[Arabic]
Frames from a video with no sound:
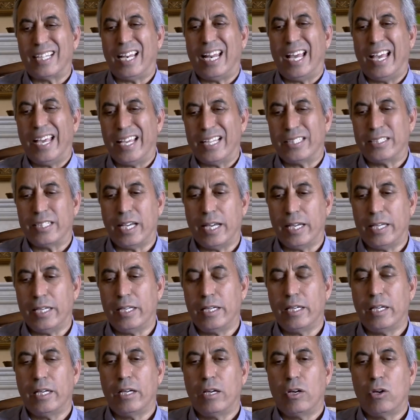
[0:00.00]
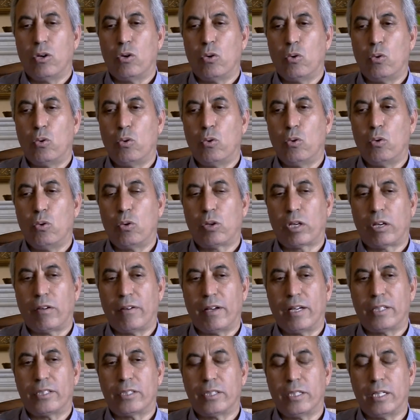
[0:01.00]
تاع الحياة تاعي
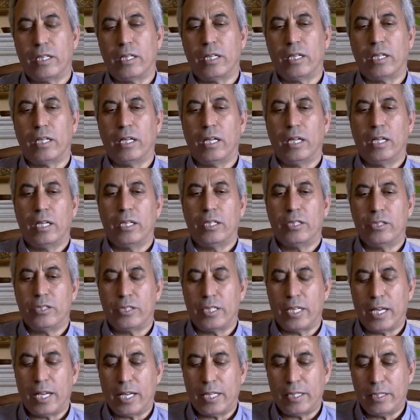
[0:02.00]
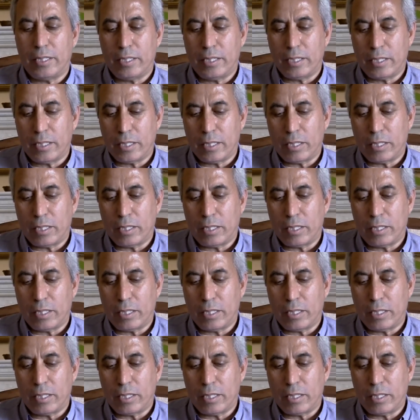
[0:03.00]
وكيفاش زاد